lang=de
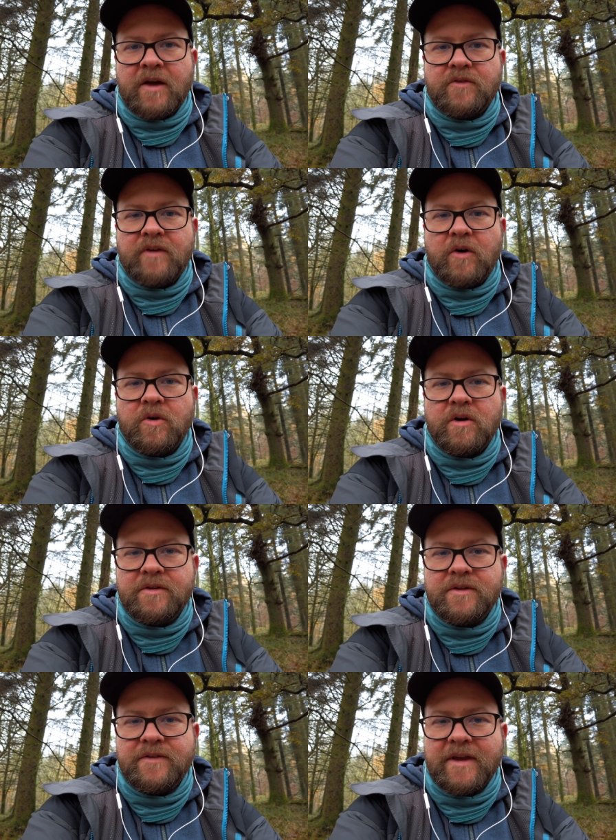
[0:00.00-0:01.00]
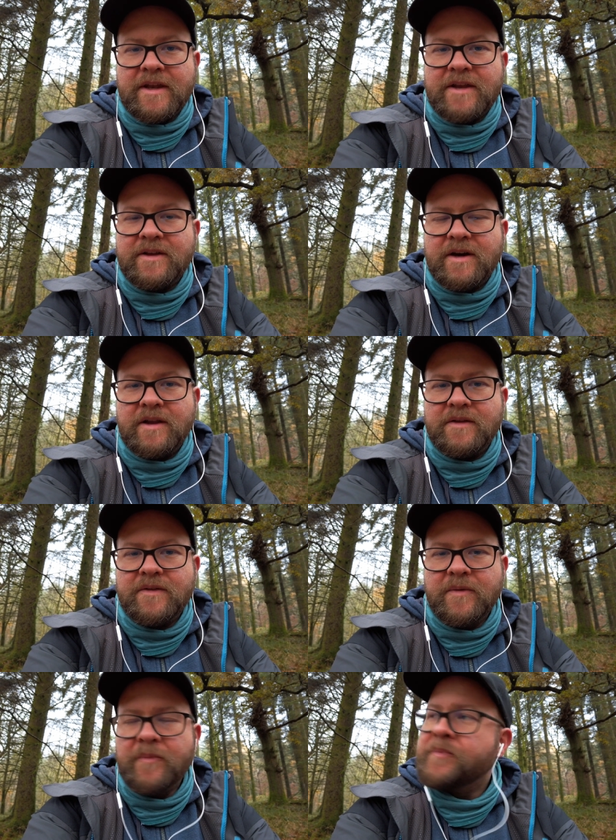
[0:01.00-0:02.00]
Also war auch sehr nett
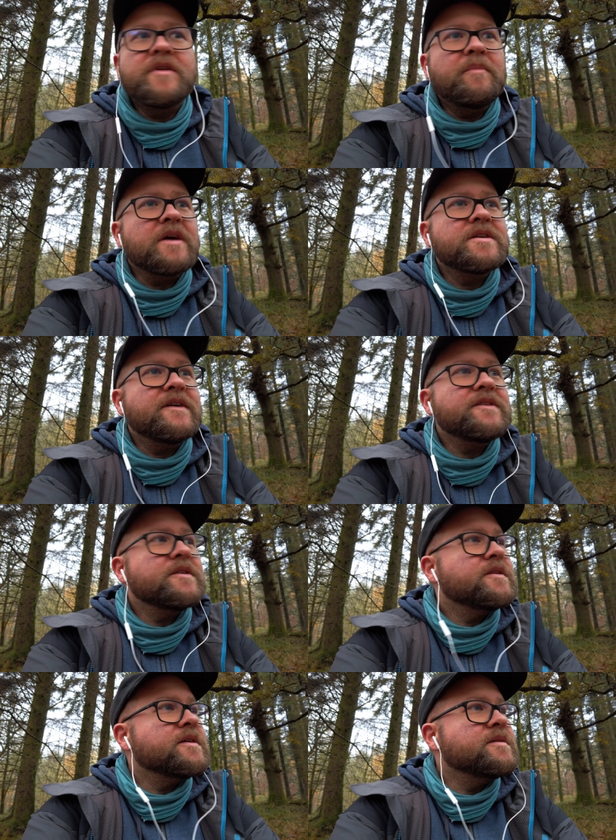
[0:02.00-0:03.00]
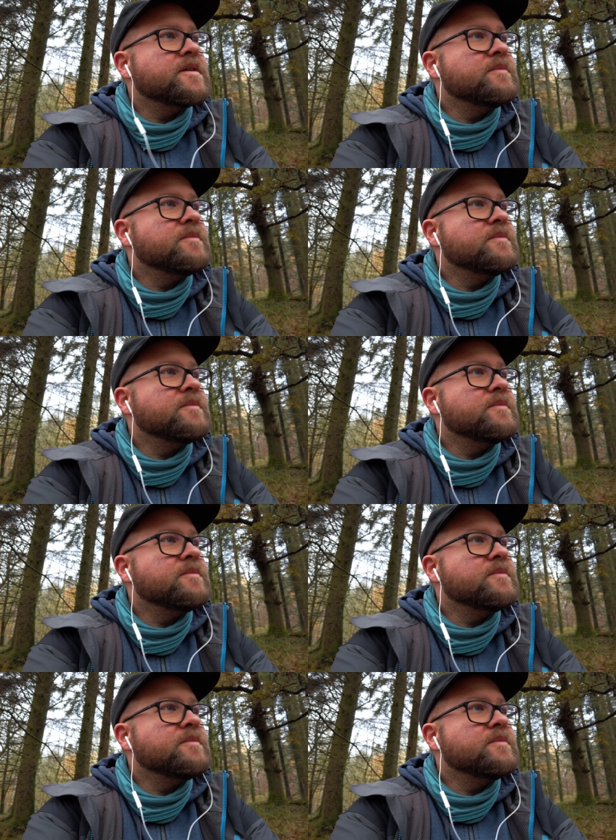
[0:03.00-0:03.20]
alles. Hier auf der Bank, ich weiß nicht, äh,